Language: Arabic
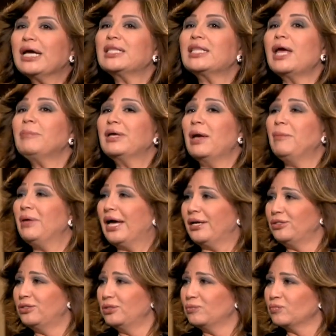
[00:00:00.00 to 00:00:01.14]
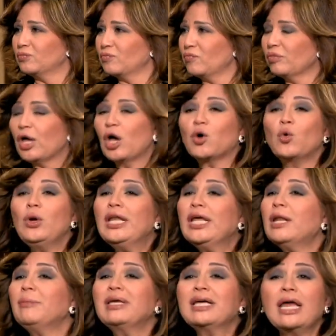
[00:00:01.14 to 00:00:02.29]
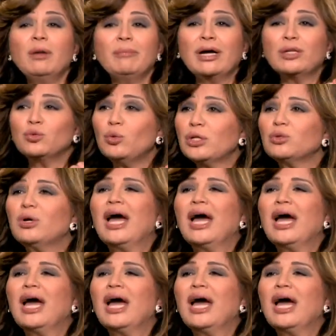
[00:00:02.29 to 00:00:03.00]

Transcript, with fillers: اكتئاب جماعي كلنا بنتكلم بعض طول الوقت